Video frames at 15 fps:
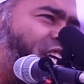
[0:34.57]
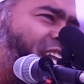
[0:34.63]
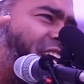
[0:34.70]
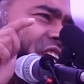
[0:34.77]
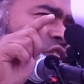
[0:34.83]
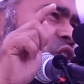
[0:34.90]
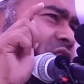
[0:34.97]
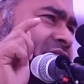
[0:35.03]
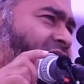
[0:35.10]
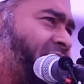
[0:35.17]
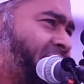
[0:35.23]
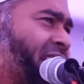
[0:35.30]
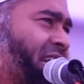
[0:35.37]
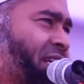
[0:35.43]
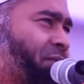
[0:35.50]
শিরিক করতে
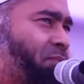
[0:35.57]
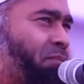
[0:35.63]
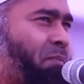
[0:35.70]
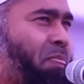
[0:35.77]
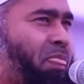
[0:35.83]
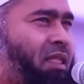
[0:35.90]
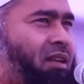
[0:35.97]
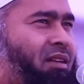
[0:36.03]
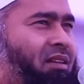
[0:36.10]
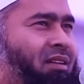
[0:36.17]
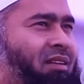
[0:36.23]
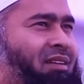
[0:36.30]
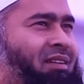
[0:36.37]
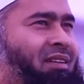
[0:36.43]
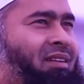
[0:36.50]
গিয়ে
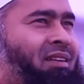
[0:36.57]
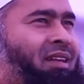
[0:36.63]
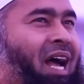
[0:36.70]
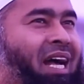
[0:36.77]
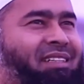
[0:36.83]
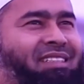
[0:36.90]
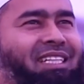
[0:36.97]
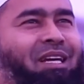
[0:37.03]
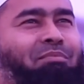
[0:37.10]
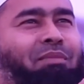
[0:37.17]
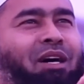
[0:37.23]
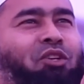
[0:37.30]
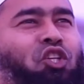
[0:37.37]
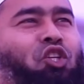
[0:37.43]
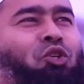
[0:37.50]
আজকে
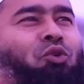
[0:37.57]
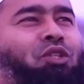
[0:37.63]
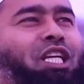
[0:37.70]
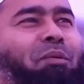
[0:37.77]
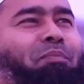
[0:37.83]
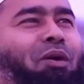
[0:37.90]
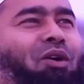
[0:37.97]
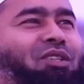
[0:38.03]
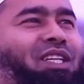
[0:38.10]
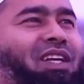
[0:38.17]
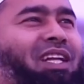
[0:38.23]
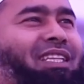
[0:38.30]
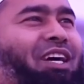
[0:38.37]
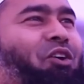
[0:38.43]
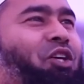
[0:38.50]
মানুষ খুঁজে পাওয়া যায়
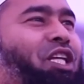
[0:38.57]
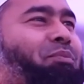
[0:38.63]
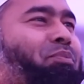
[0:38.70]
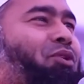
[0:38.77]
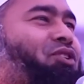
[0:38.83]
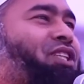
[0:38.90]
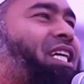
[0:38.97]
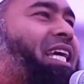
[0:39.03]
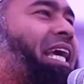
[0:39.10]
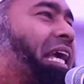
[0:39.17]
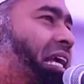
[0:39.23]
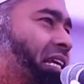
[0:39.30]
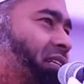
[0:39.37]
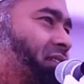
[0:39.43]
না তাওহিদপন্থী কে